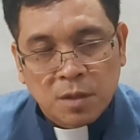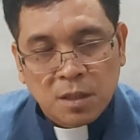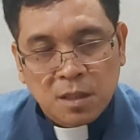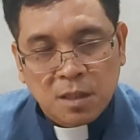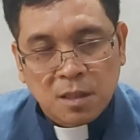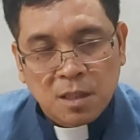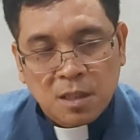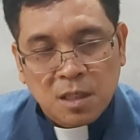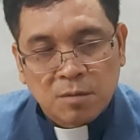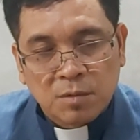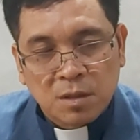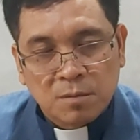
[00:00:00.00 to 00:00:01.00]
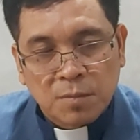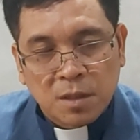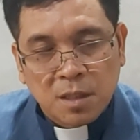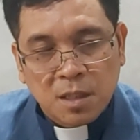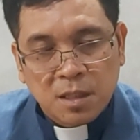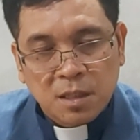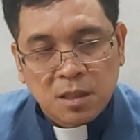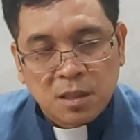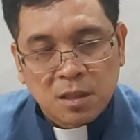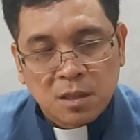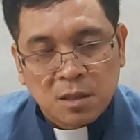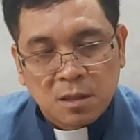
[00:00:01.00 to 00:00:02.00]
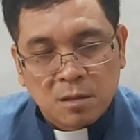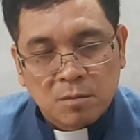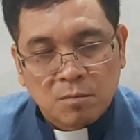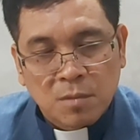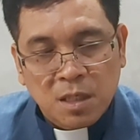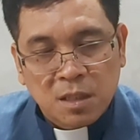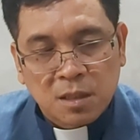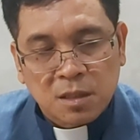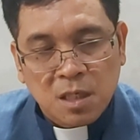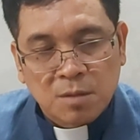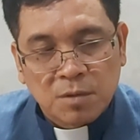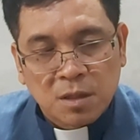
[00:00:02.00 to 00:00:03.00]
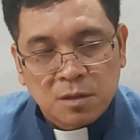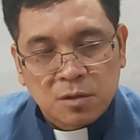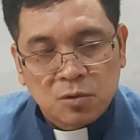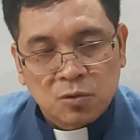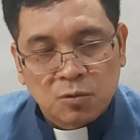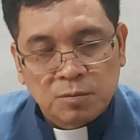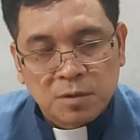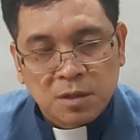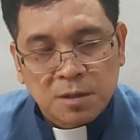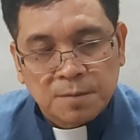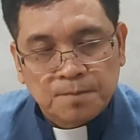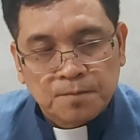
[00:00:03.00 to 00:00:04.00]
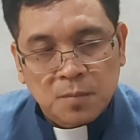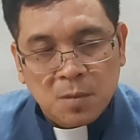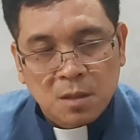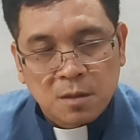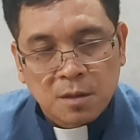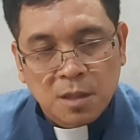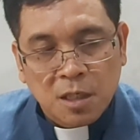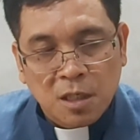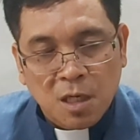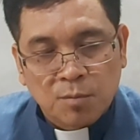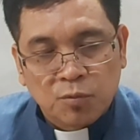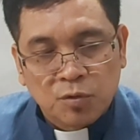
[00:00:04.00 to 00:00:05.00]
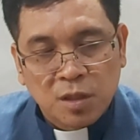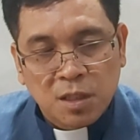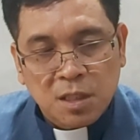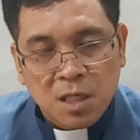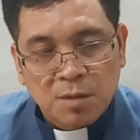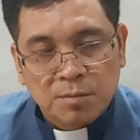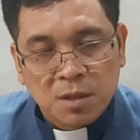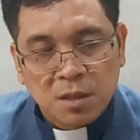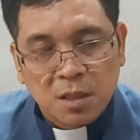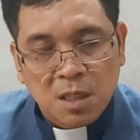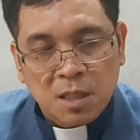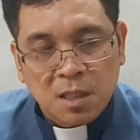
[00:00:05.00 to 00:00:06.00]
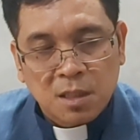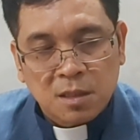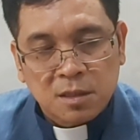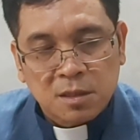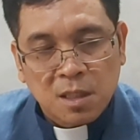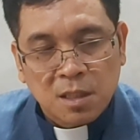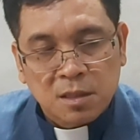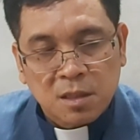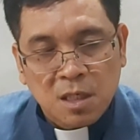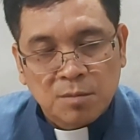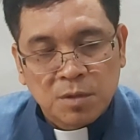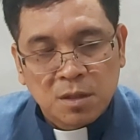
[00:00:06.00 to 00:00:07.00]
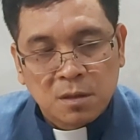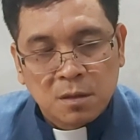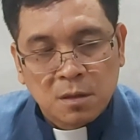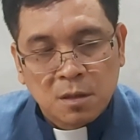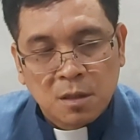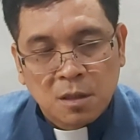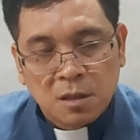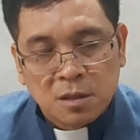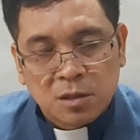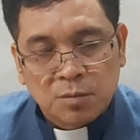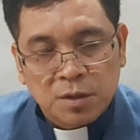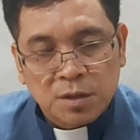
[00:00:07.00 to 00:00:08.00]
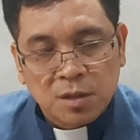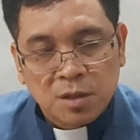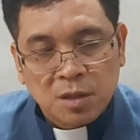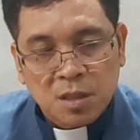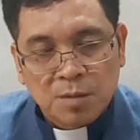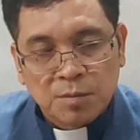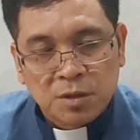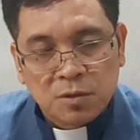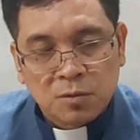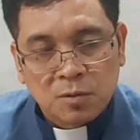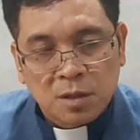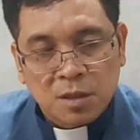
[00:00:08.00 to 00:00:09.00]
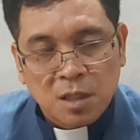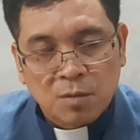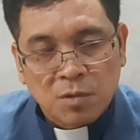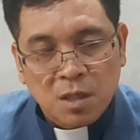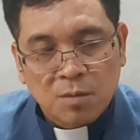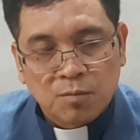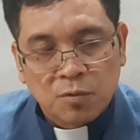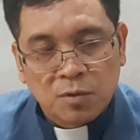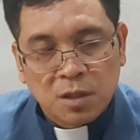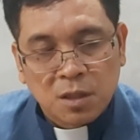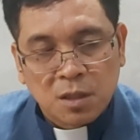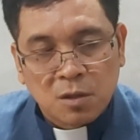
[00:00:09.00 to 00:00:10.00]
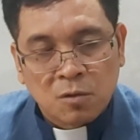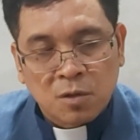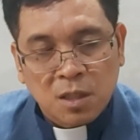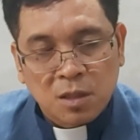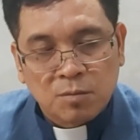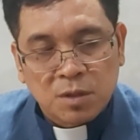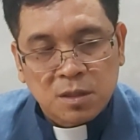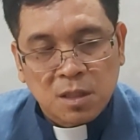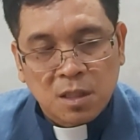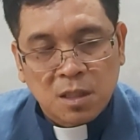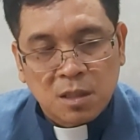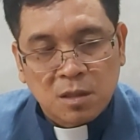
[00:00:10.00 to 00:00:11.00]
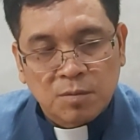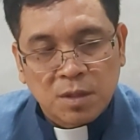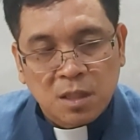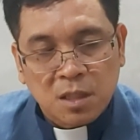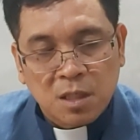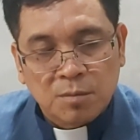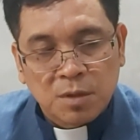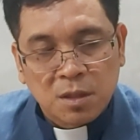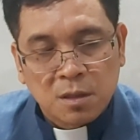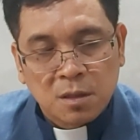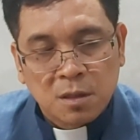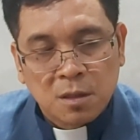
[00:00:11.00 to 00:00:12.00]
Berikanlah kami pada hari ini makanan kami yang secukupnya, dan ampunilah kami akan kesalahan kami, seperti kami juga telah mengampuni orang yang bersalah kepada kami.